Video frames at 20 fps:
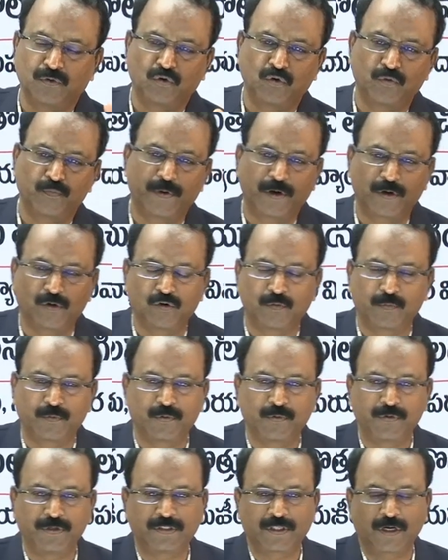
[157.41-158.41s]
గ్రూప్ వన్ గ్రూప్
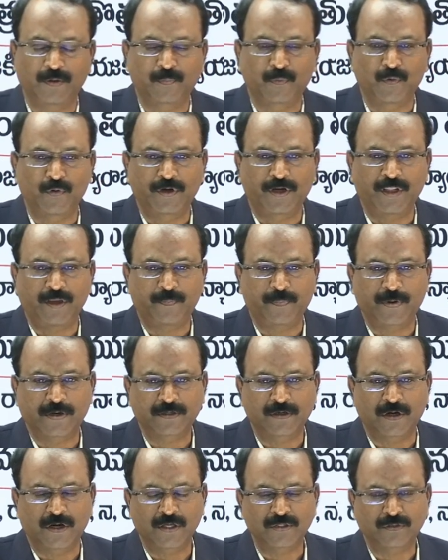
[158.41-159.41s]
టూ ఇతర పోటీ
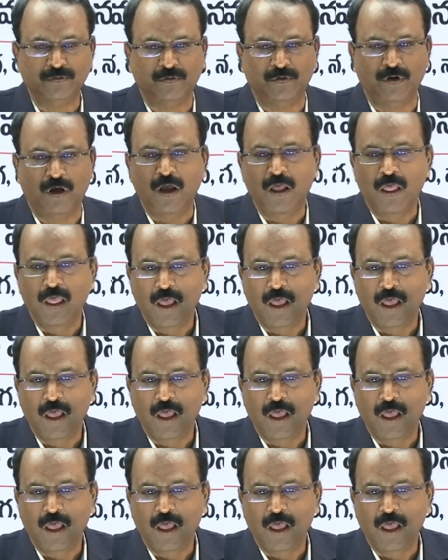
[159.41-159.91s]
పరీక్షలు రాస్తున్న